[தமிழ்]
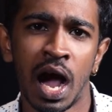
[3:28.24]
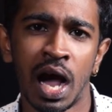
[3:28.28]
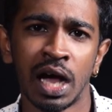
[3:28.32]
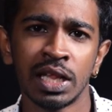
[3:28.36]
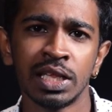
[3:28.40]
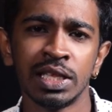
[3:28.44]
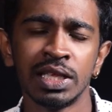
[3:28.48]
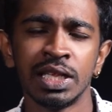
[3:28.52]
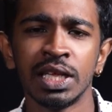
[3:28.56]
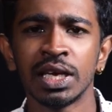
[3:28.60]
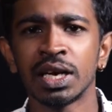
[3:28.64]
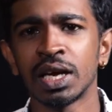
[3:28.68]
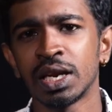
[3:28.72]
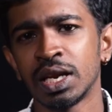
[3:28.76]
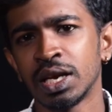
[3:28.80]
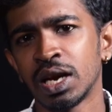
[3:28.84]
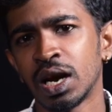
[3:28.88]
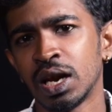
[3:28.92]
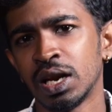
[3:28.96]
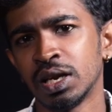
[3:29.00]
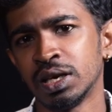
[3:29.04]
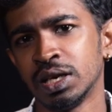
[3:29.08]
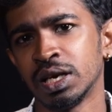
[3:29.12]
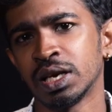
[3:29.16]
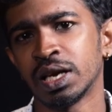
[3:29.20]
ஆதித்ய
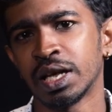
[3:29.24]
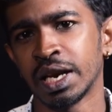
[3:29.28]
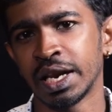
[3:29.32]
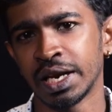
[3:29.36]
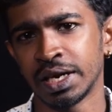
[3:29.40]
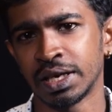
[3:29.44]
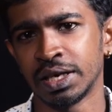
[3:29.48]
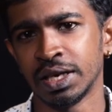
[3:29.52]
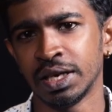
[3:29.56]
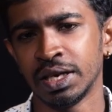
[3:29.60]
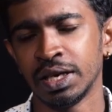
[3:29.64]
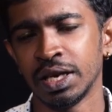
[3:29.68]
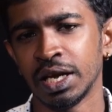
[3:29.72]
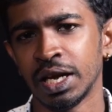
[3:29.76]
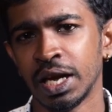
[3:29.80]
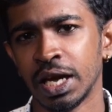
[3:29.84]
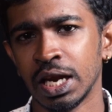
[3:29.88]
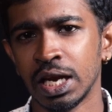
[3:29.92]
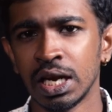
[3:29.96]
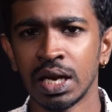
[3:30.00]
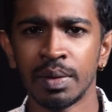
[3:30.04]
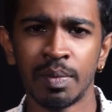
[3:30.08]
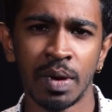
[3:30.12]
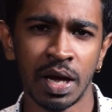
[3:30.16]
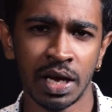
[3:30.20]
கரிகாலன் அந்த கேரக்டர்
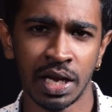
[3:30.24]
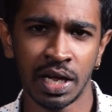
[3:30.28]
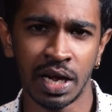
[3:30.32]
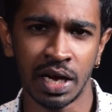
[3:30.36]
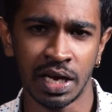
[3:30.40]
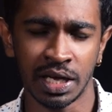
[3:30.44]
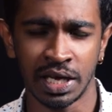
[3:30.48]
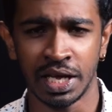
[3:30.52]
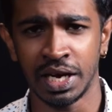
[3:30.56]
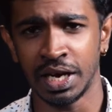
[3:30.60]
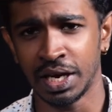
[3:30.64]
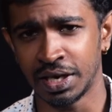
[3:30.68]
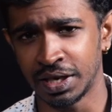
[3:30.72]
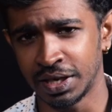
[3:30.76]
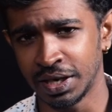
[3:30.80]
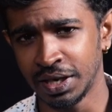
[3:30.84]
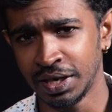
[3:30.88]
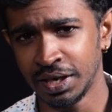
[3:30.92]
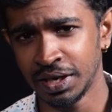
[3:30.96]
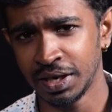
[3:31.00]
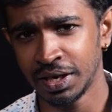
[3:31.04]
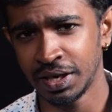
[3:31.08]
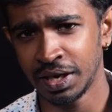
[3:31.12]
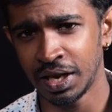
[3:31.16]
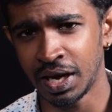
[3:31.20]
என்ன மாதிரியான
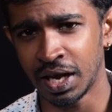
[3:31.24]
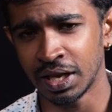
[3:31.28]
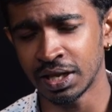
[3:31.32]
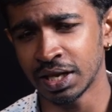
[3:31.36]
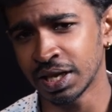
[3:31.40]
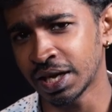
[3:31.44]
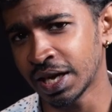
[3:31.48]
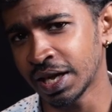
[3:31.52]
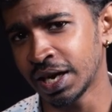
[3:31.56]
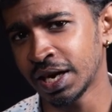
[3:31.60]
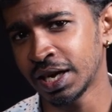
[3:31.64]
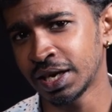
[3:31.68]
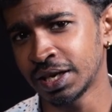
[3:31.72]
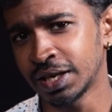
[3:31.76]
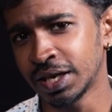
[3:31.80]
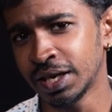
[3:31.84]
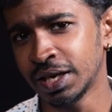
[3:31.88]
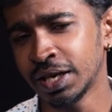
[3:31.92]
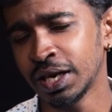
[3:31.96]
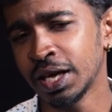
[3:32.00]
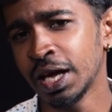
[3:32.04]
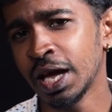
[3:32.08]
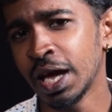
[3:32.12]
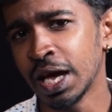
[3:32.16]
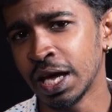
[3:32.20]
கேரக்டர் அந்த கேரக்டர்
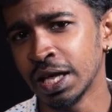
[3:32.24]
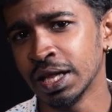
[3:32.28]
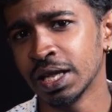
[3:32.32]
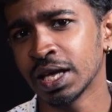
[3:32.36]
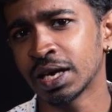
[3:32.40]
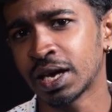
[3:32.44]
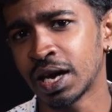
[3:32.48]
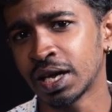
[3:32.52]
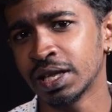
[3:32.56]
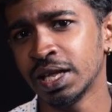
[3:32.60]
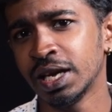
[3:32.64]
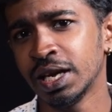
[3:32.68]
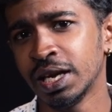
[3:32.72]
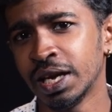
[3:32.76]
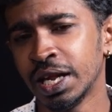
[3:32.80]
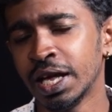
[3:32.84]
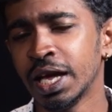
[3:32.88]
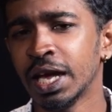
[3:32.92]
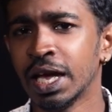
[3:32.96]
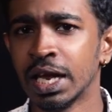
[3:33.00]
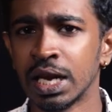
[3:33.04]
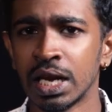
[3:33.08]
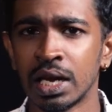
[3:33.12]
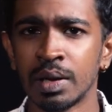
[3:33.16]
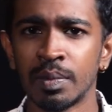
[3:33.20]
இந்த கதையில்
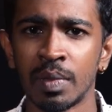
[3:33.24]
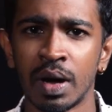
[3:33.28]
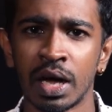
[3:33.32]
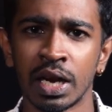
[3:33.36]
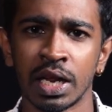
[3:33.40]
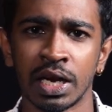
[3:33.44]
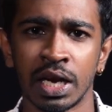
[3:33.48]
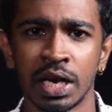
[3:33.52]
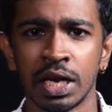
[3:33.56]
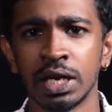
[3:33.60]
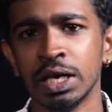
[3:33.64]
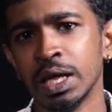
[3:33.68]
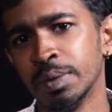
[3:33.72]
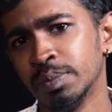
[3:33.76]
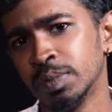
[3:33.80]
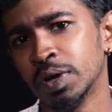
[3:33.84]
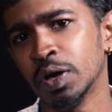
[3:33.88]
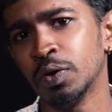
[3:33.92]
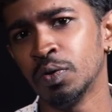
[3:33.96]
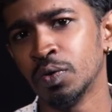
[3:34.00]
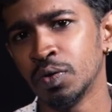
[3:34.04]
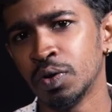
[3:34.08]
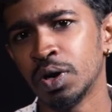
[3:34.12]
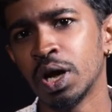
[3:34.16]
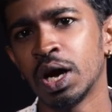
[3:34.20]
என்ன மாதிரியான டெப்த்தை
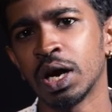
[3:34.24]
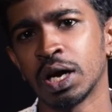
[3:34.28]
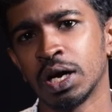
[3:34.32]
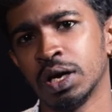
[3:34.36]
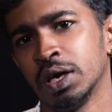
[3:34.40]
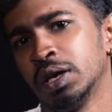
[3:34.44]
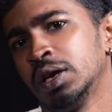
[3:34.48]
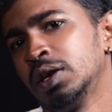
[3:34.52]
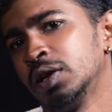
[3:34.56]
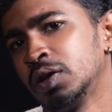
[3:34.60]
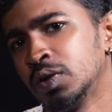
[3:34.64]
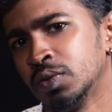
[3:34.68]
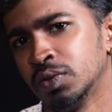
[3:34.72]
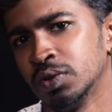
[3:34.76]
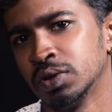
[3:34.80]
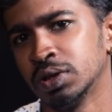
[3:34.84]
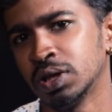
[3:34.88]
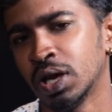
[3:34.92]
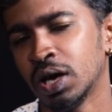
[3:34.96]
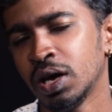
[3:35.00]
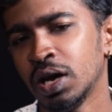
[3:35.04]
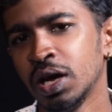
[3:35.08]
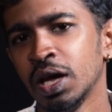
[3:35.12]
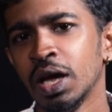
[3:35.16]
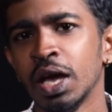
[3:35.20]
உண்டாக்குகிறதுக்குன்னு
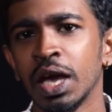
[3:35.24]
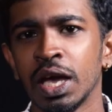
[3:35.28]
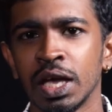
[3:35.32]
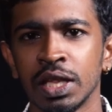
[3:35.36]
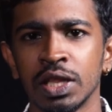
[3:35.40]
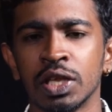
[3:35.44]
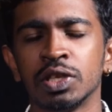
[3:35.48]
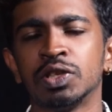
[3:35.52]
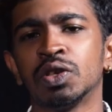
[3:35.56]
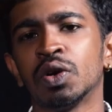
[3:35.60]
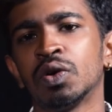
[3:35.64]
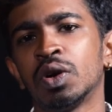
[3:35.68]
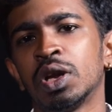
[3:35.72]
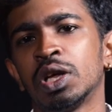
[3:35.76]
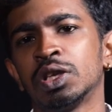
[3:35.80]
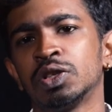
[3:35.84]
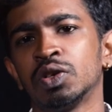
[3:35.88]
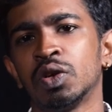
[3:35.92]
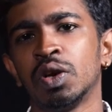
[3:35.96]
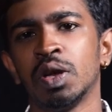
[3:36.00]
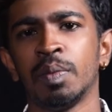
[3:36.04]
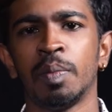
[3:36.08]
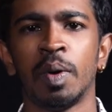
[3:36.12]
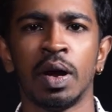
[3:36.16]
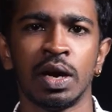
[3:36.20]
தான் இந்த சோலா
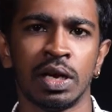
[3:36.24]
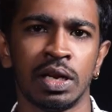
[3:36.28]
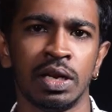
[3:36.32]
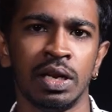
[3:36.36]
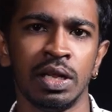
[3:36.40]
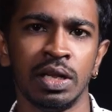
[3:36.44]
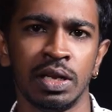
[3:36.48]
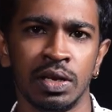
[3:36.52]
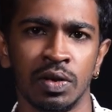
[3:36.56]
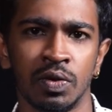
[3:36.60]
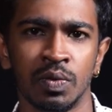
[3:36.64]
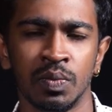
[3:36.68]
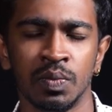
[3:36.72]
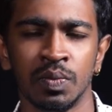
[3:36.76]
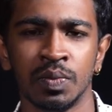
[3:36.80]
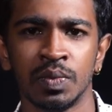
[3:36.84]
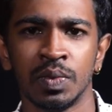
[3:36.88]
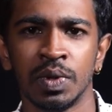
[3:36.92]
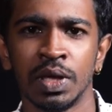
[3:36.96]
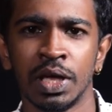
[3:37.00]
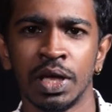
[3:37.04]
சோழா பாட்டில் இருக்கும்